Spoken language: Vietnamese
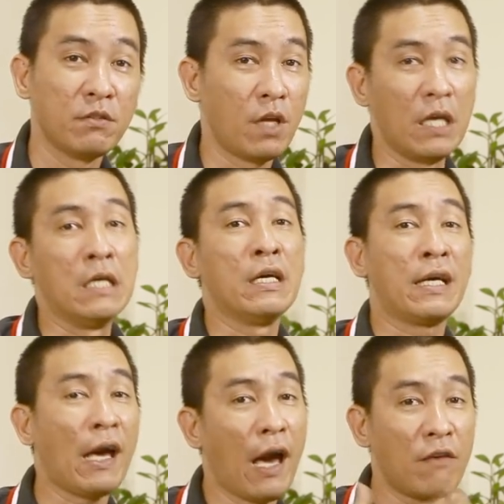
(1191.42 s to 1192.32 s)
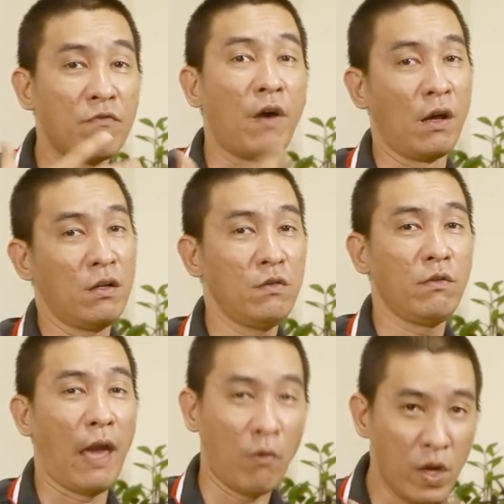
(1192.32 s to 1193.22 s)
thì các anh vẫn
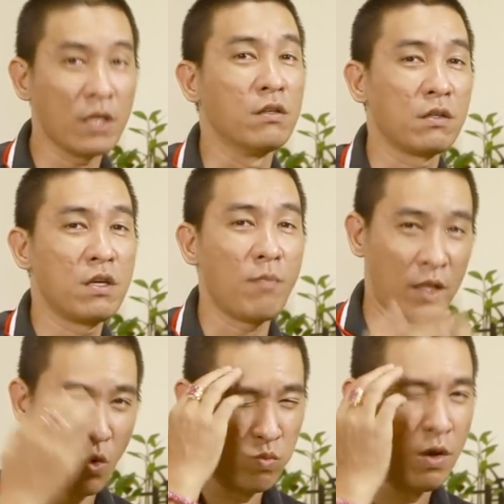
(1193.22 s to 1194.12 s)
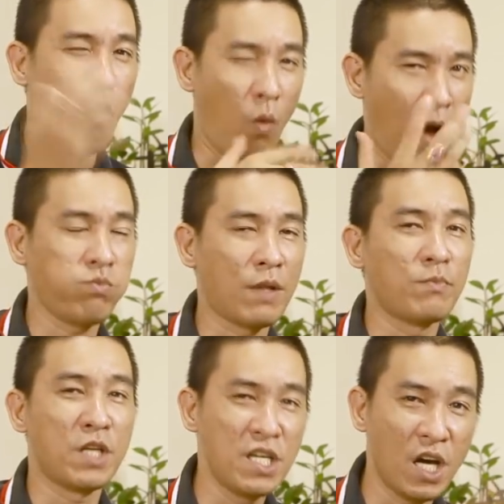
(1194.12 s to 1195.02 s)
giải quyết được nhưng mà tốn đầu óc tâm
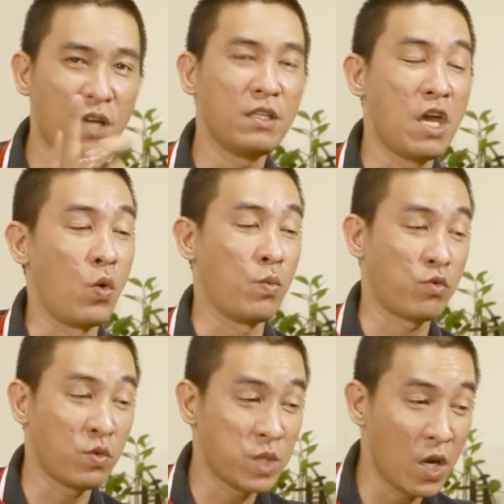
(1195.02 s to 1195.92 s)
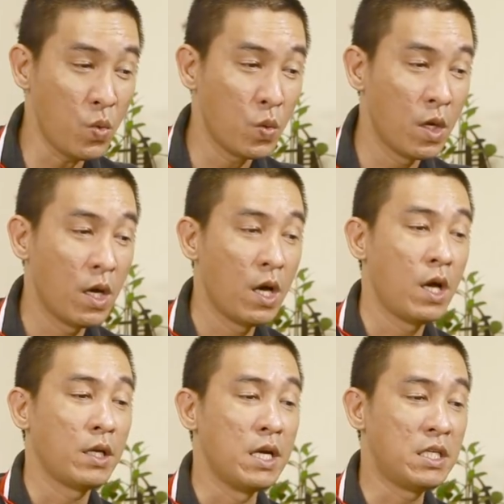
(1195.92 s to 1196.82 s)
trí hơi nhiều một chút xíu
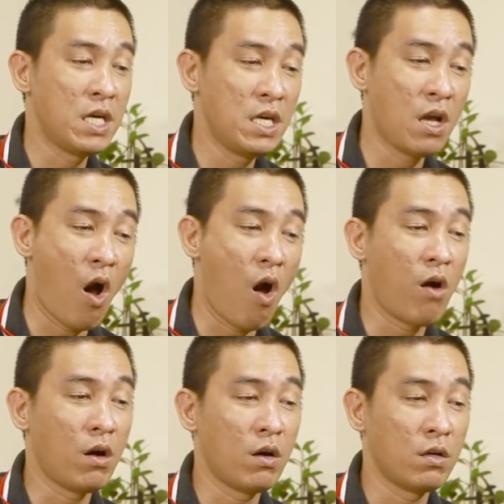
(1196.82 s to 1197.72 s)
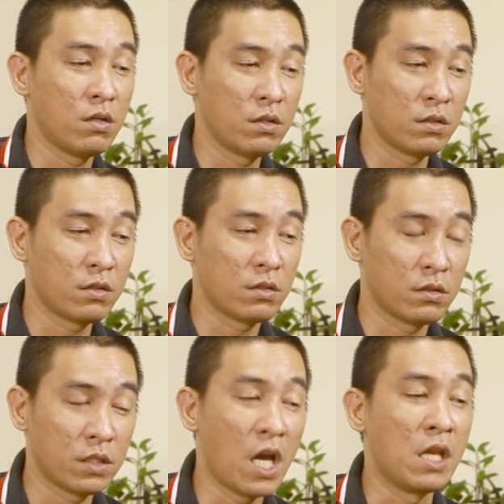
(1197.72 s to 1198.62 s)
địa chi ngọ
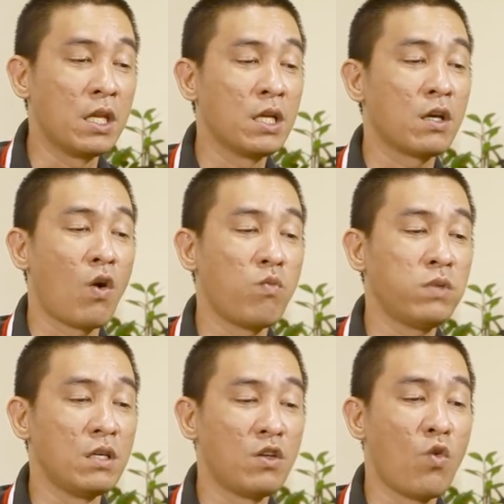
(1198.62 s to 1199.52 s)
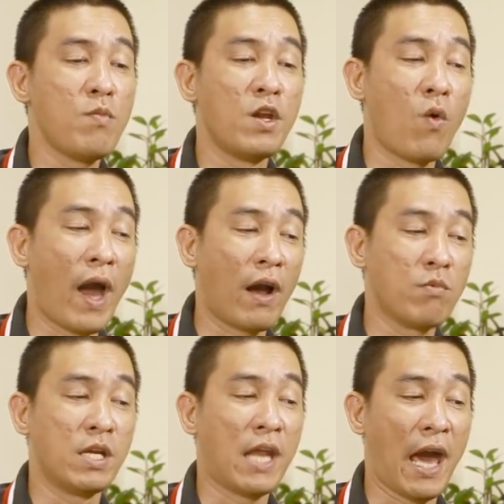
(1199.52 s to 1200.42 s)
thìn cũng tự chủ bình hòa
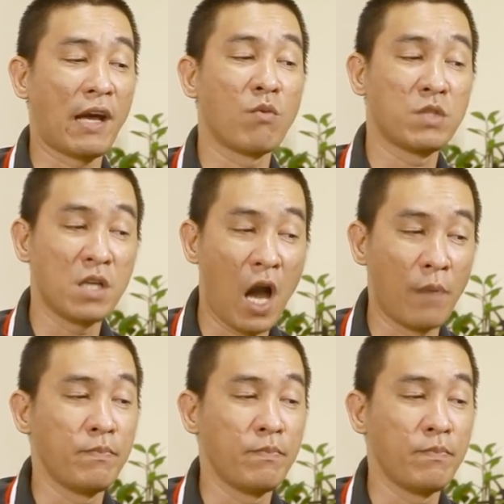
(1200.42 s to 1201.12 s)
không hình hại không tương hợp